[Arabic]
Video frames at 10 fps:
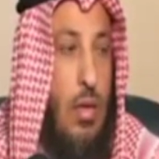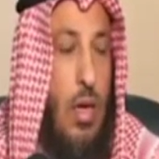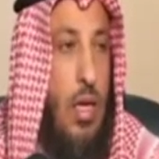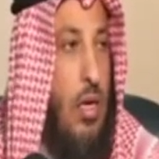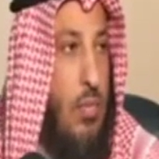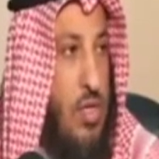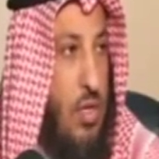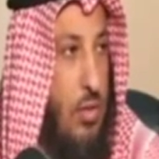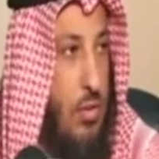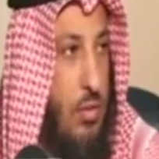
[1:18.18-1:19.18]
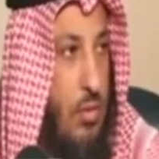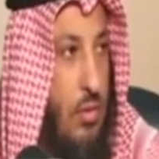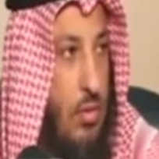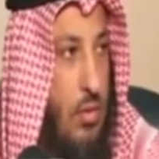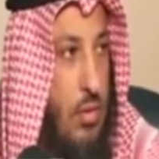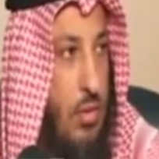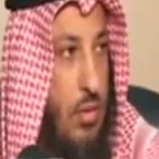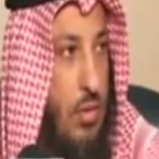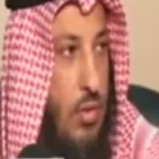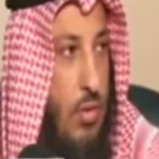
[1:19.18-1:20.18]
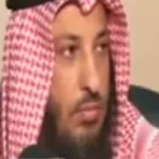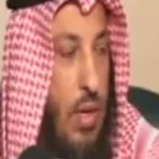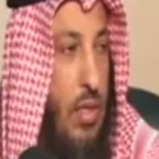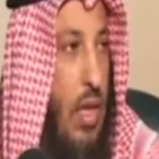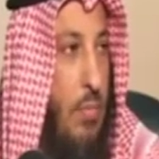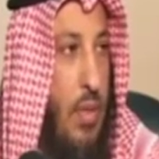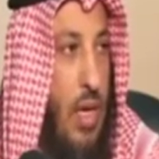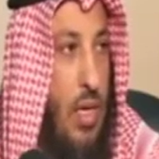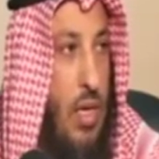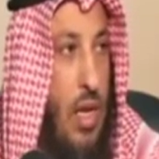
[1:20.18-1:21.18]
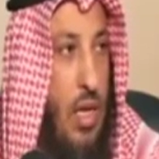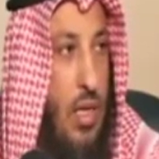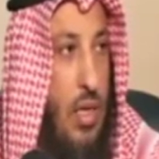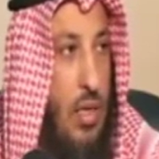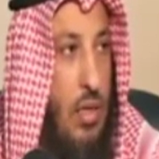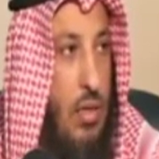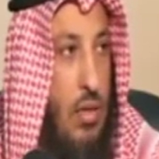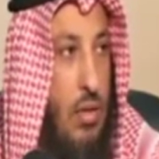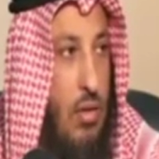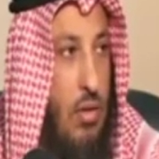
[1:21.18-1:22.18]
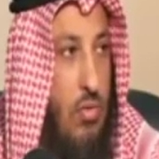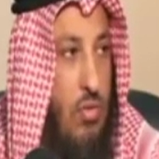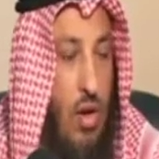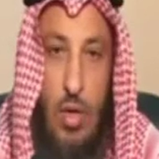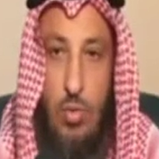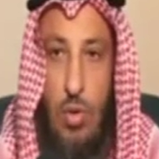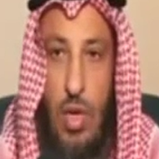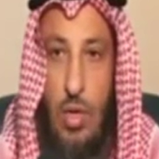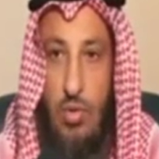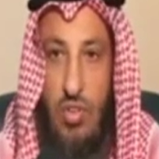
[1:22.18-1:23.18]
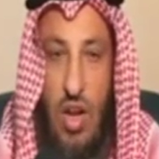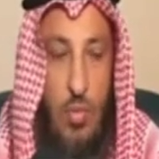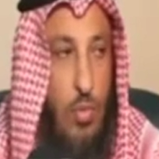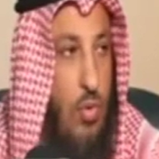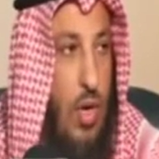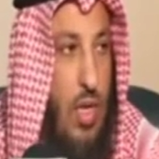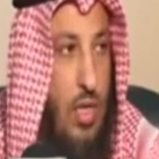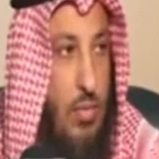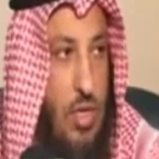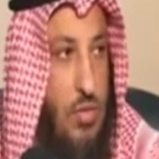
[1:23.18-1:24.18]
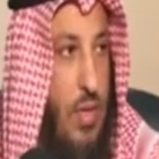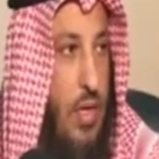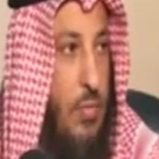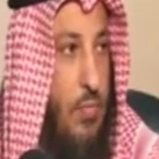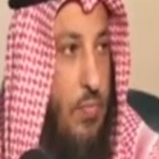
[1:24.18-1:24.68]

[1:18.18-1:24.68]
خير البشر بعد أنبياء الله صلوات الله وسلامه عليهم أجمعين